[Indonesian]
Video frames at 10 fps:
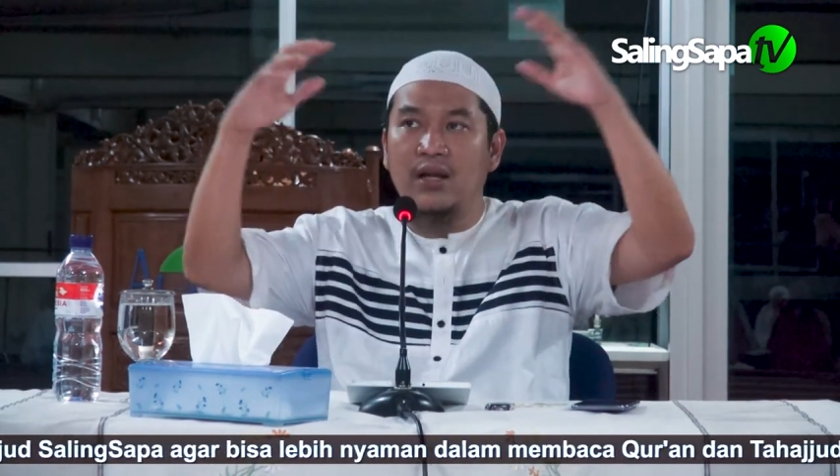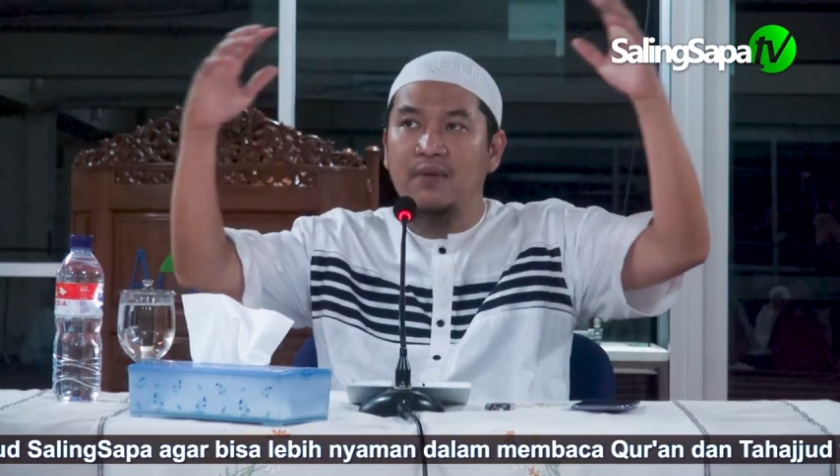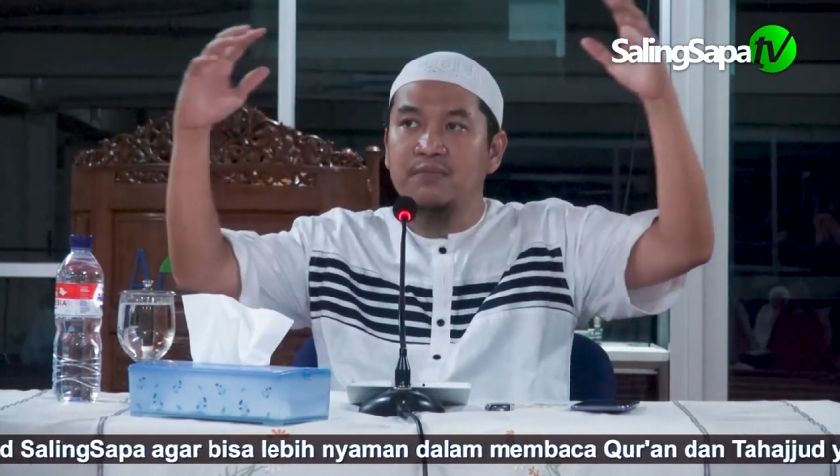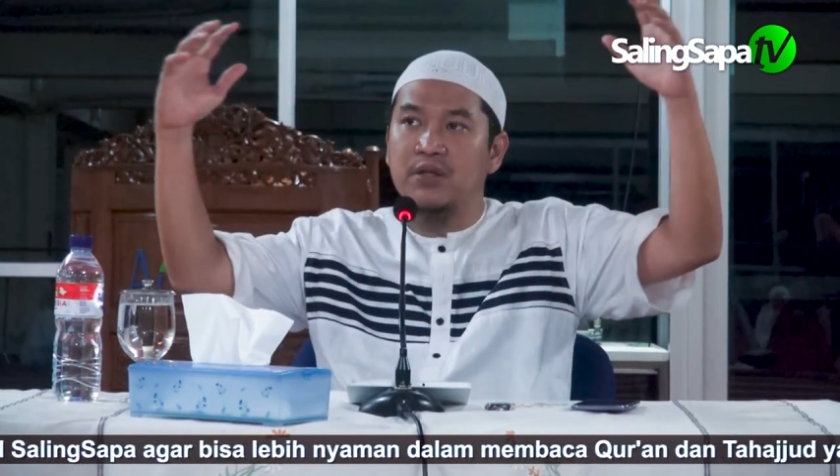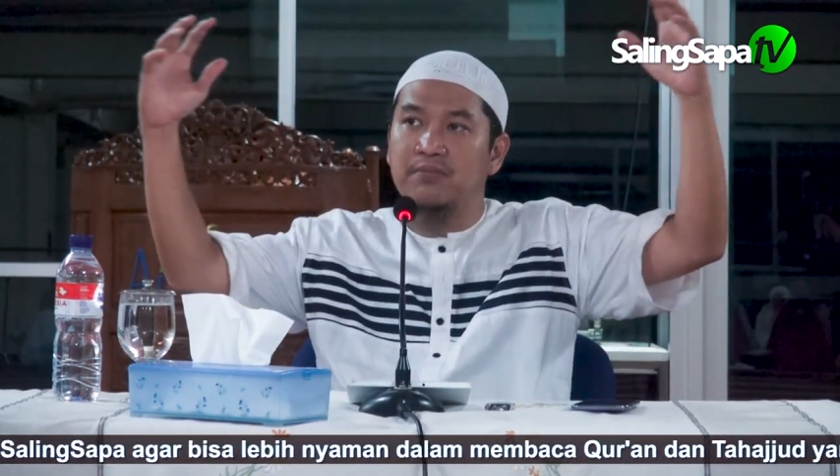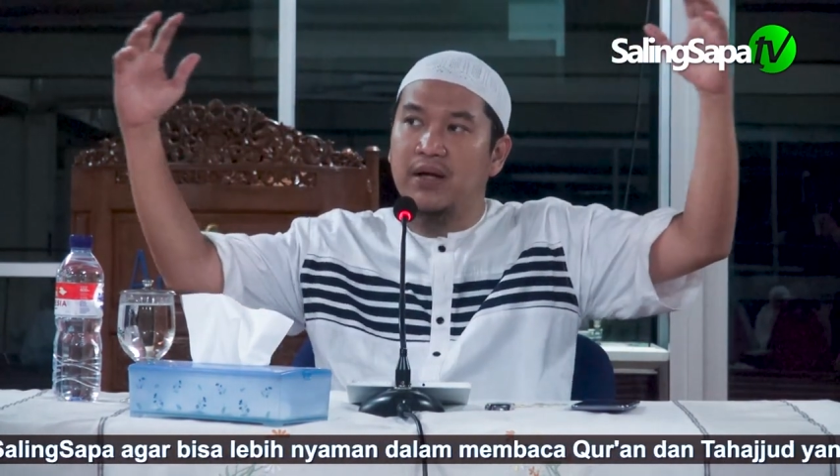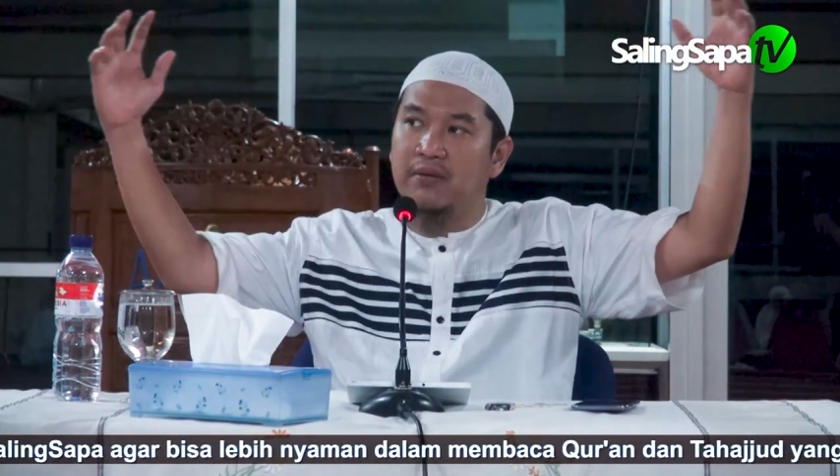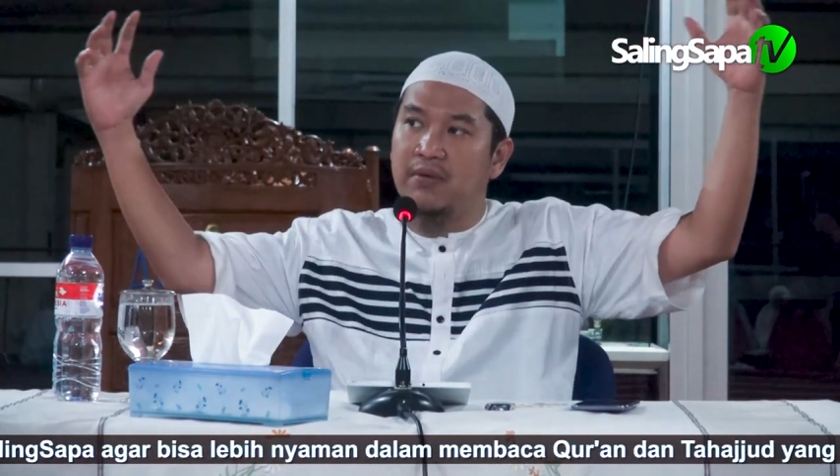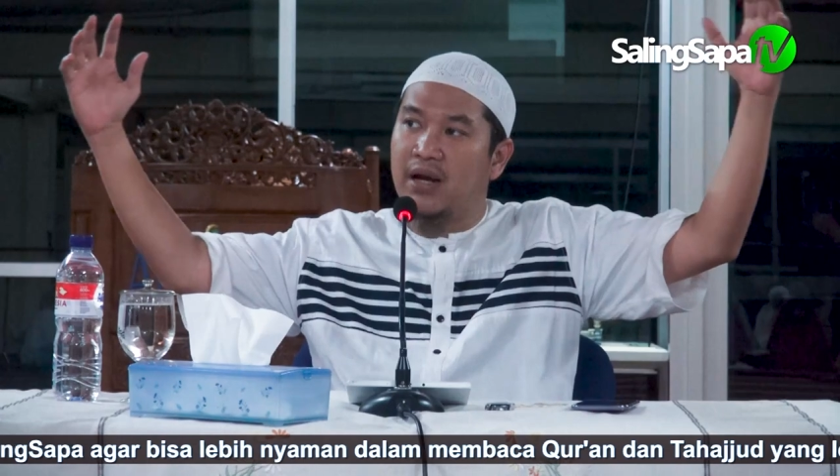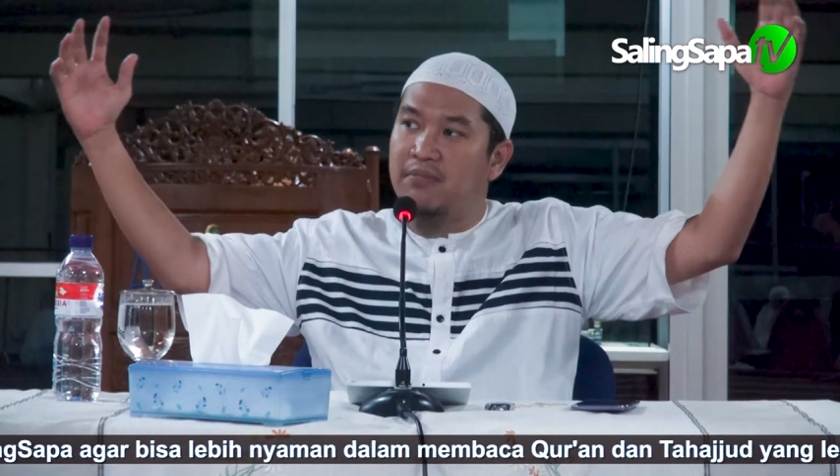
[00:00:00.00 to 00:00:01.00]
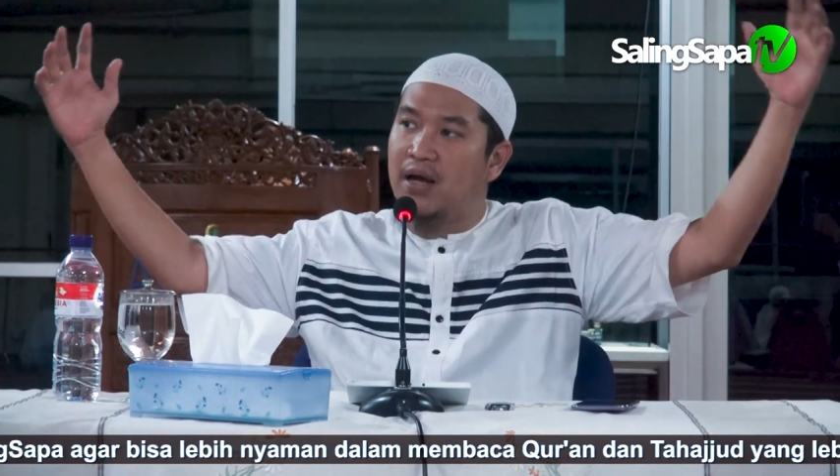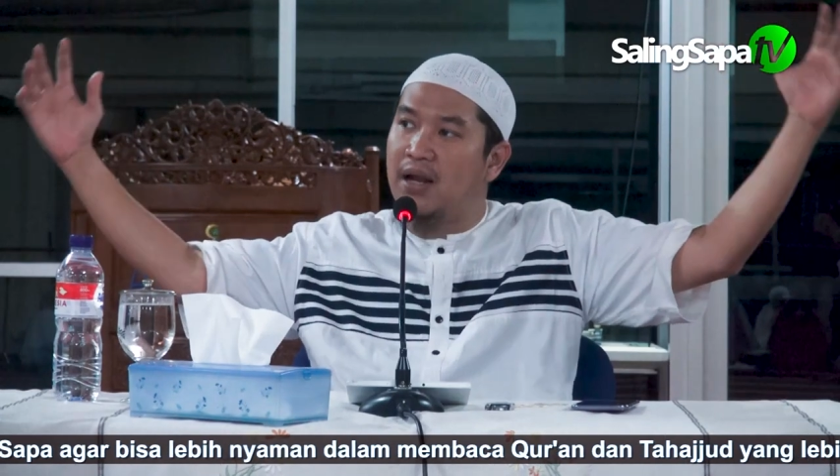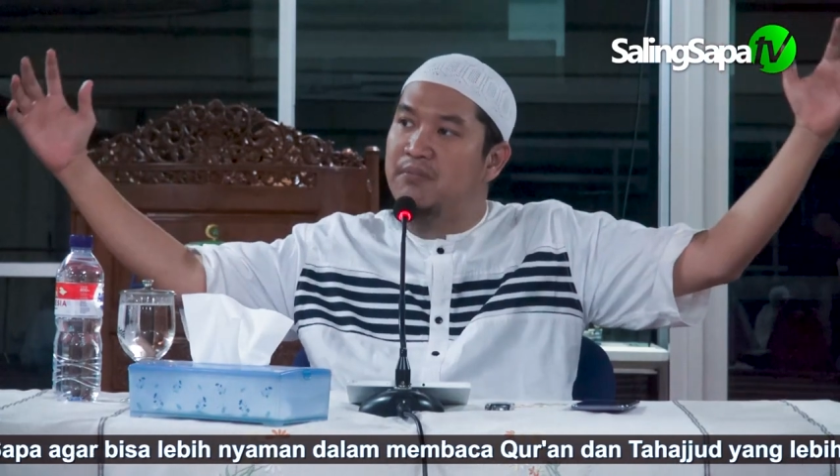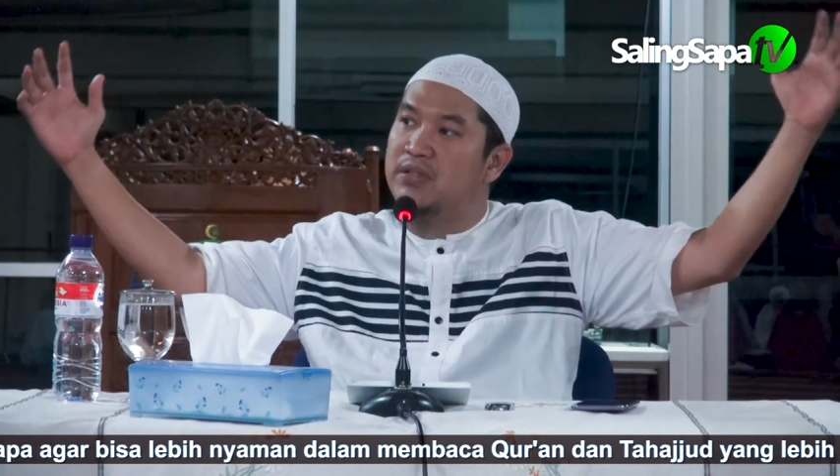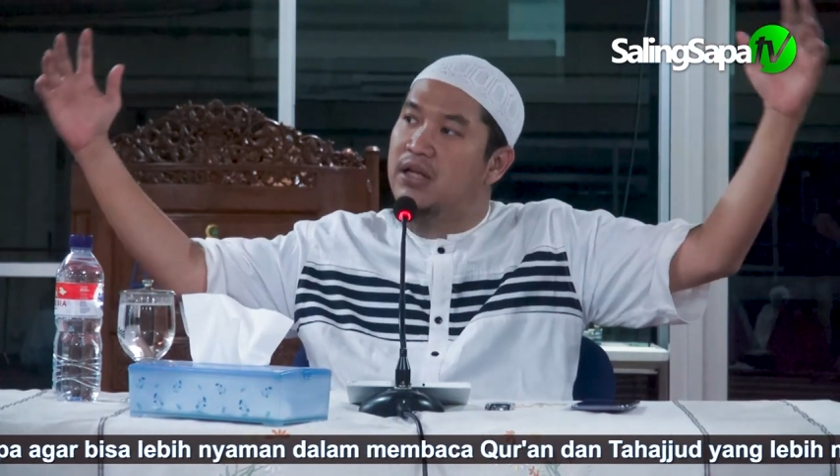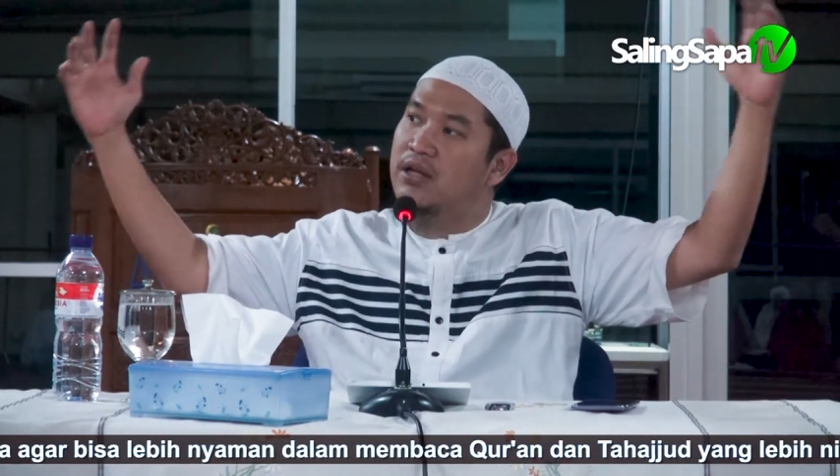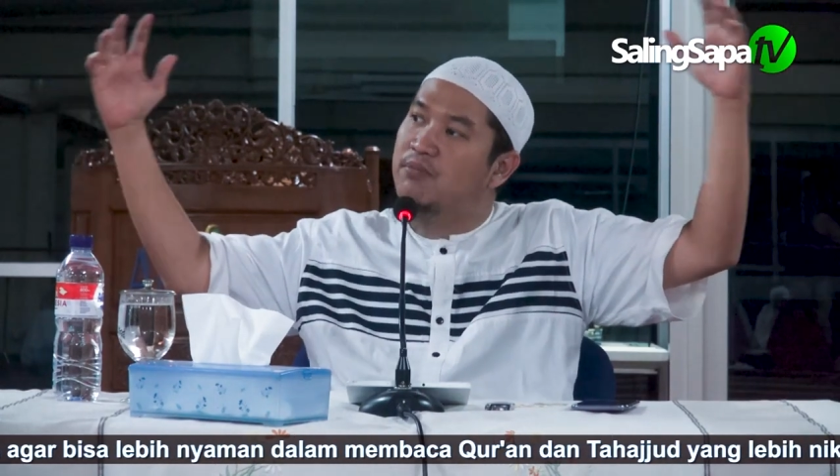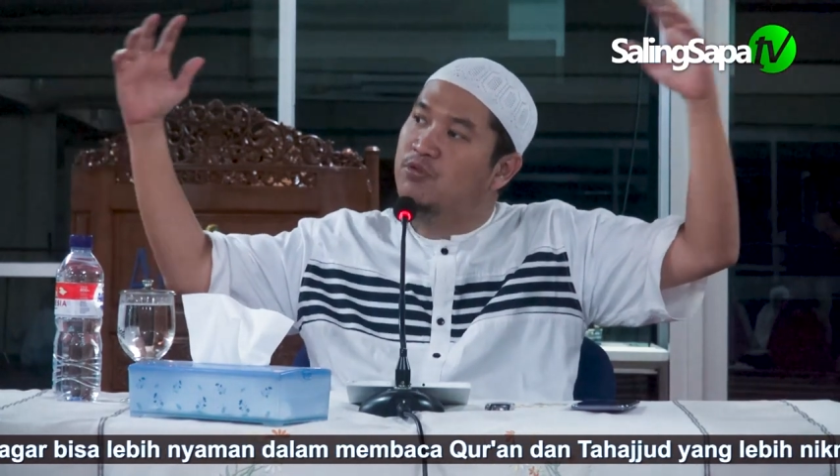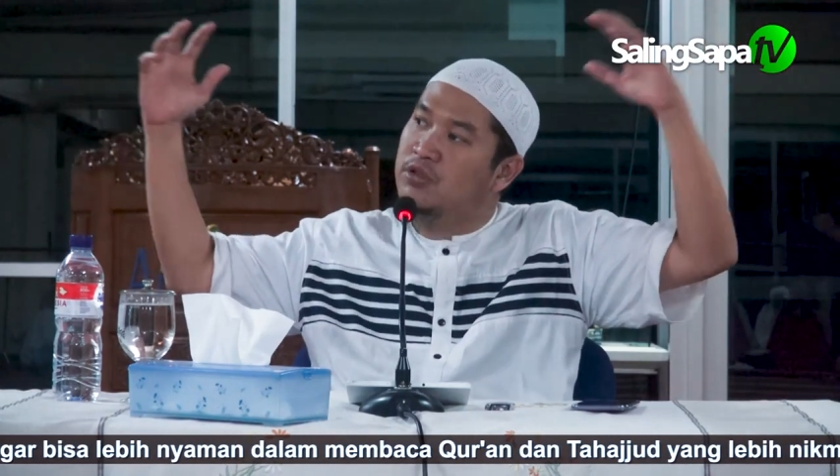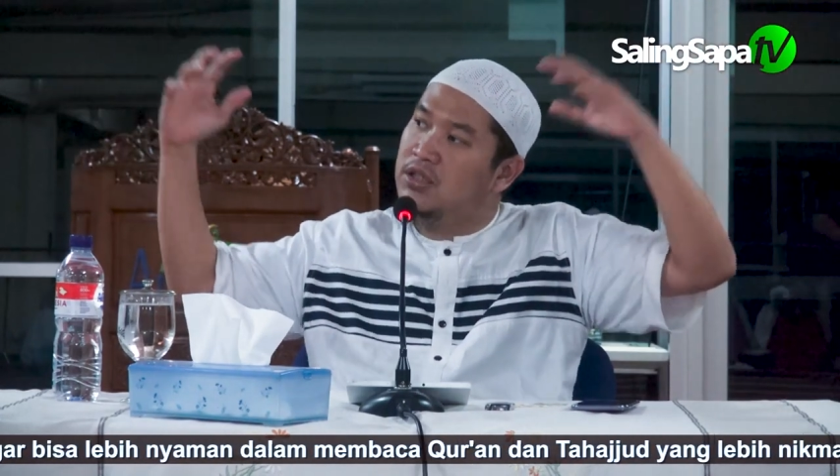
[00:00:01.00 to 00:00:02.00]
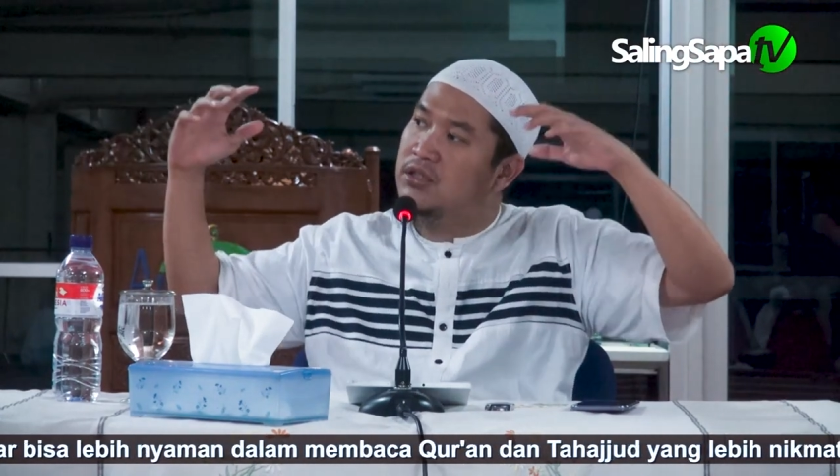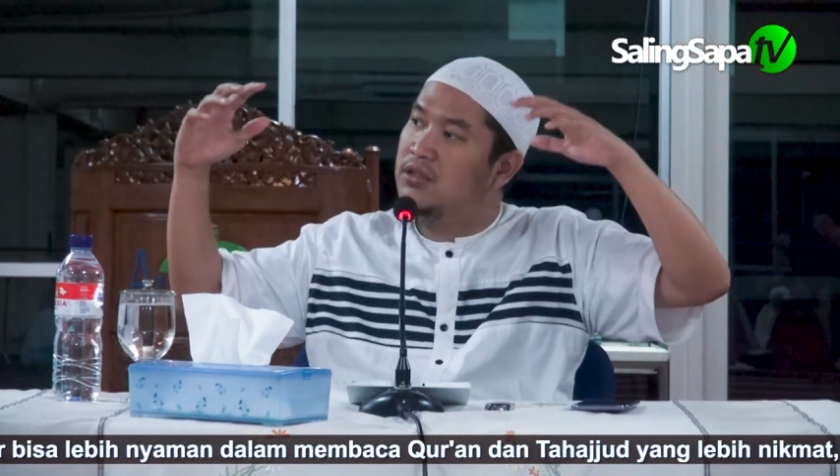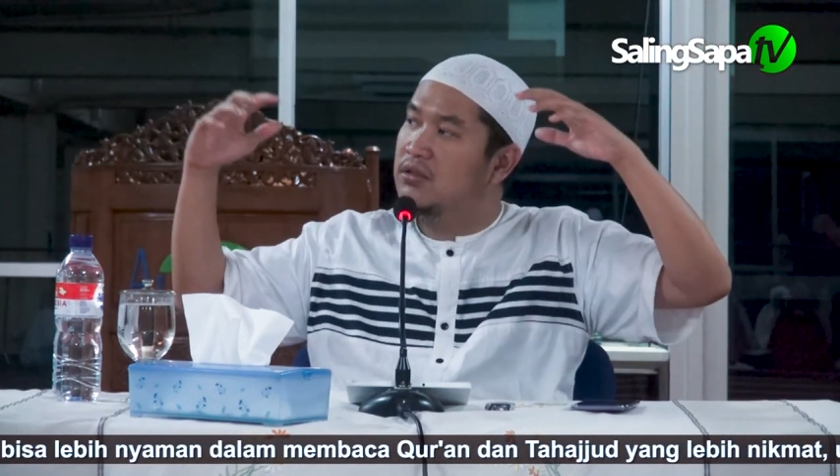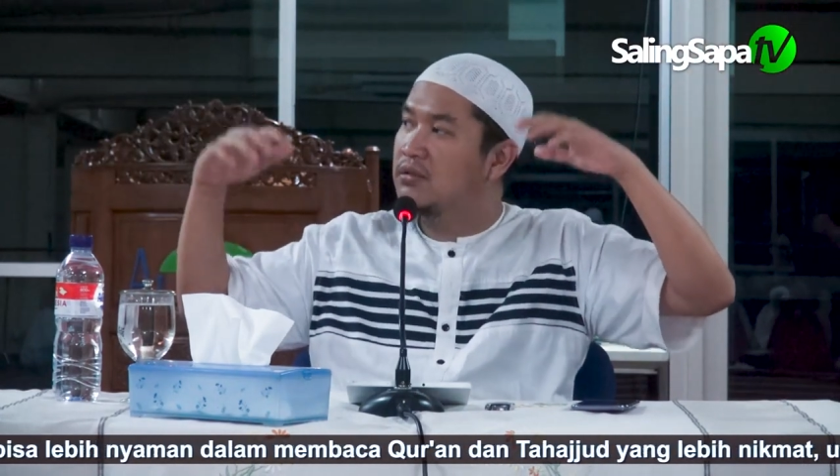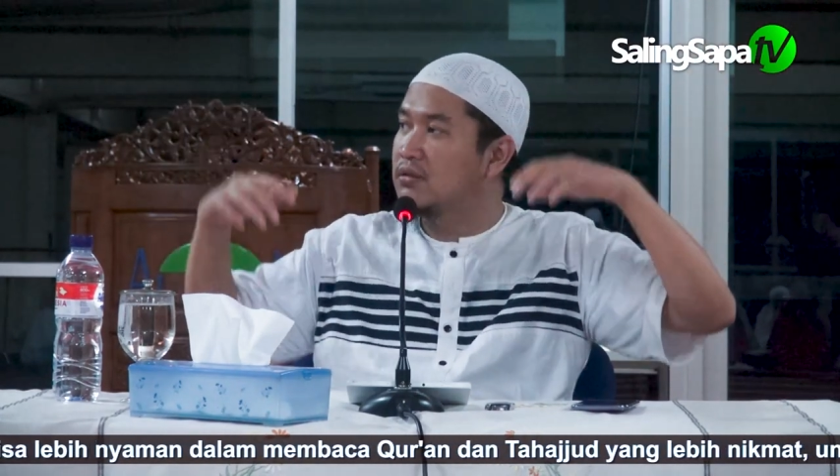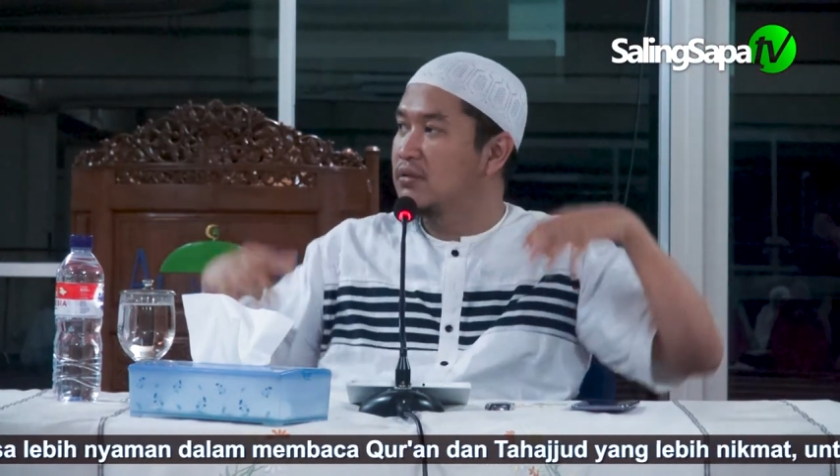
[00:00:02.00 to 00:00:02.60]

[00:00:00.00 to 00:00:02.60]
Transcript: gelap sebagaimana malam menyelimuti.